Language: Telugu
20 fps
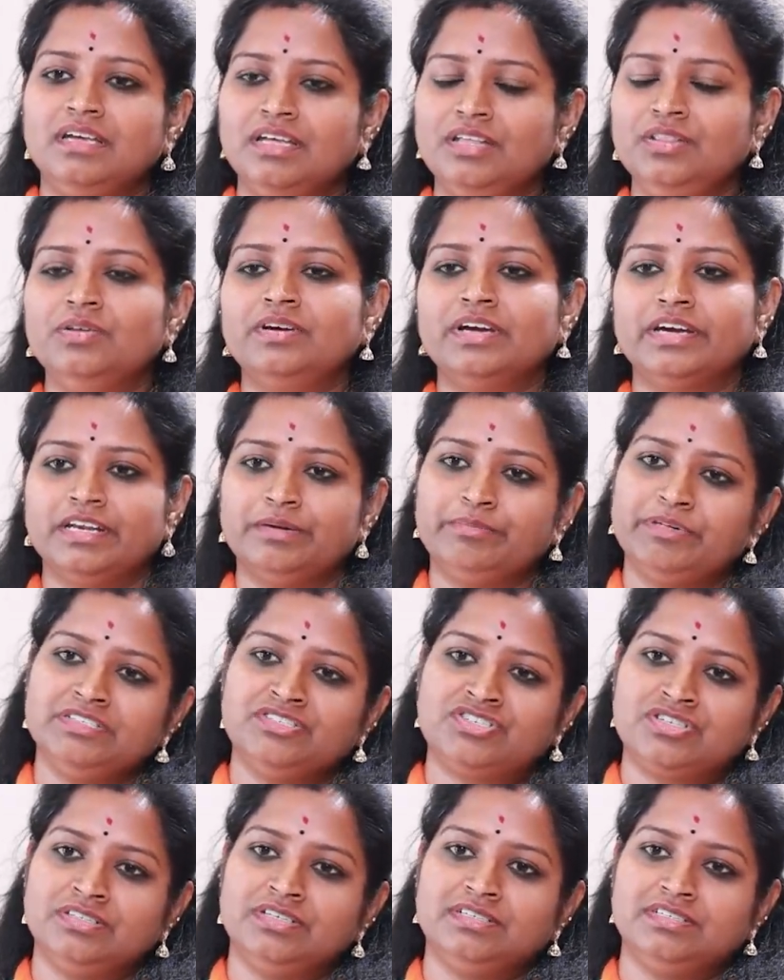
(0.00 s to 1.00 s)
ఎందుకైనా
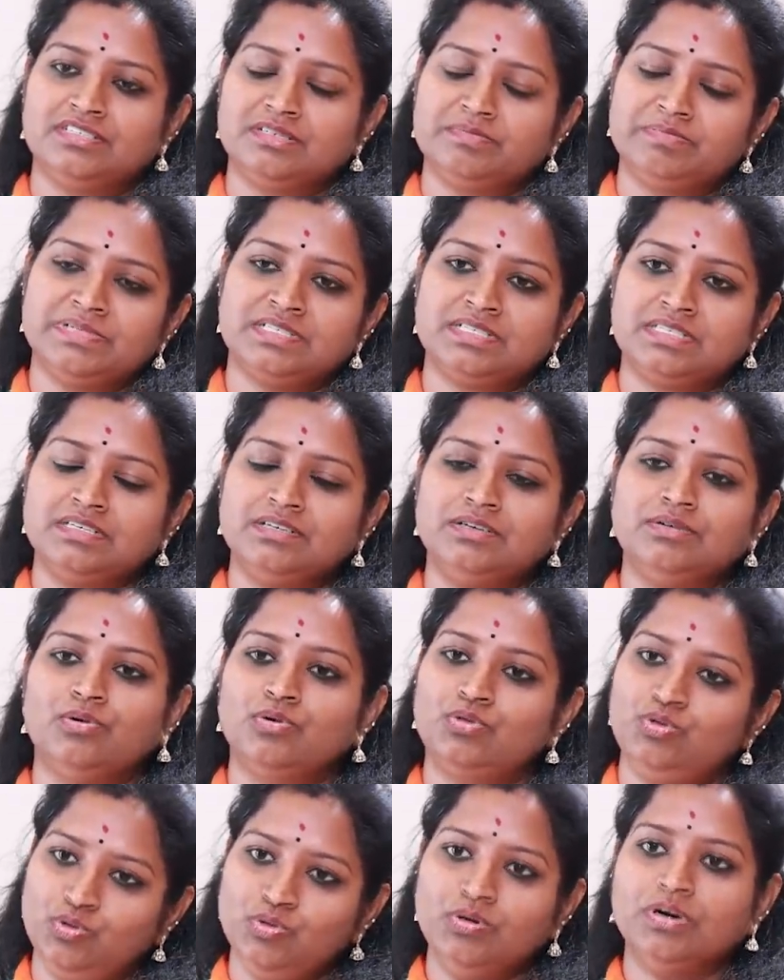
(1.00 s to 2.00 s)
మంచిది అని చెప్పేసి
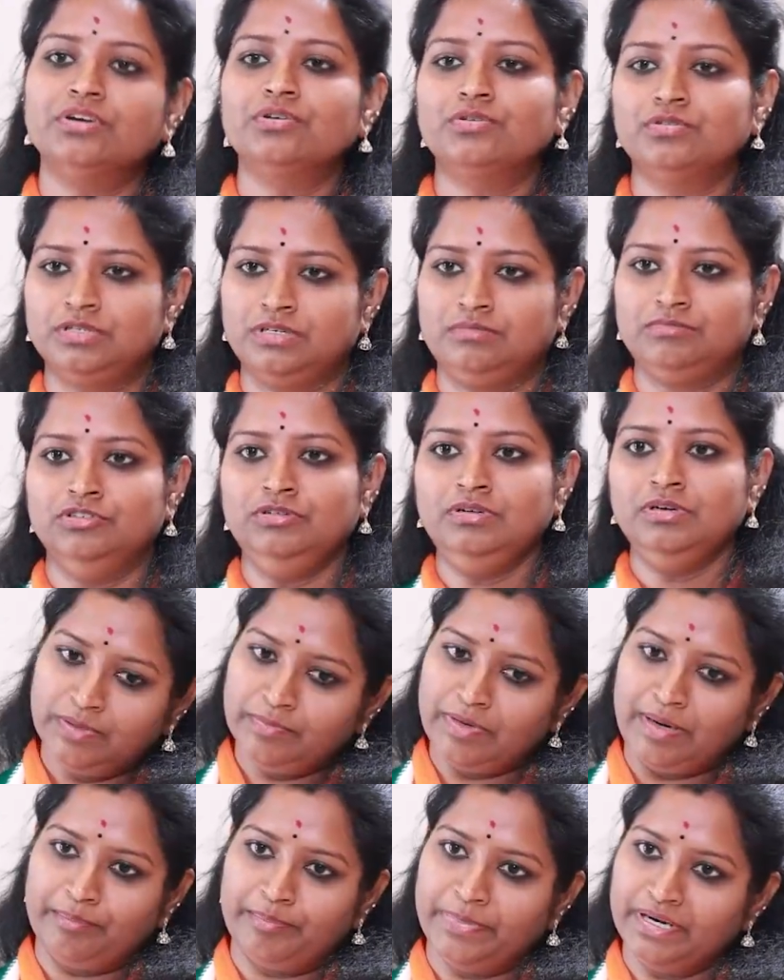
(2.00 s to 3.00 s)
వద్దు అనుకున్నాము
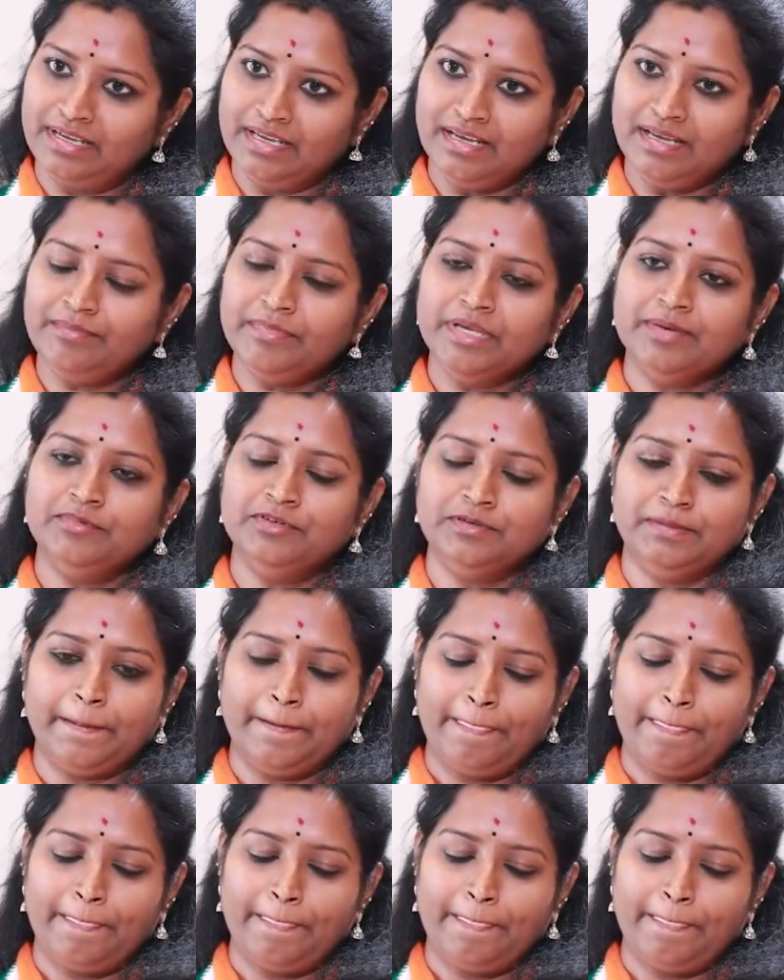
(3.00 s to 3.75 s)
మేము అప్పటికే మేము